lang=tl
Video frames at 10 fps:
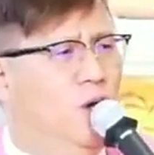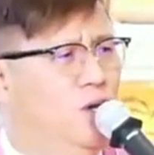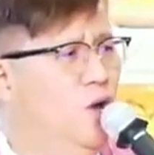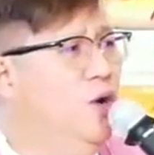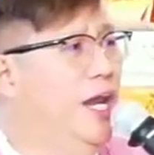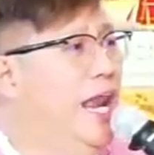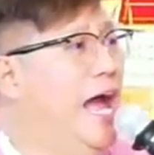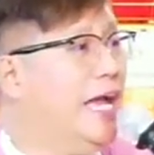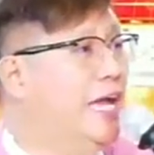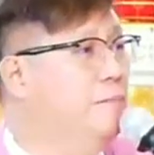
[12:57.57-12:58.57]
Yung
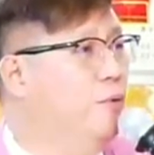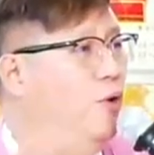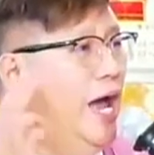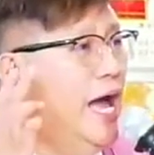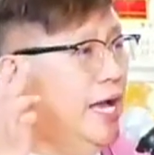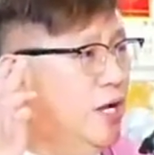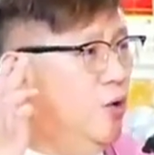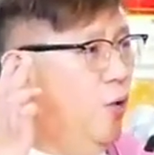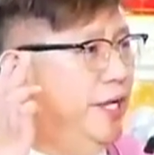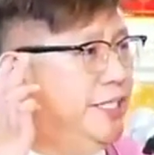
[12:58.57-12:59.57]
lalaking bulag who is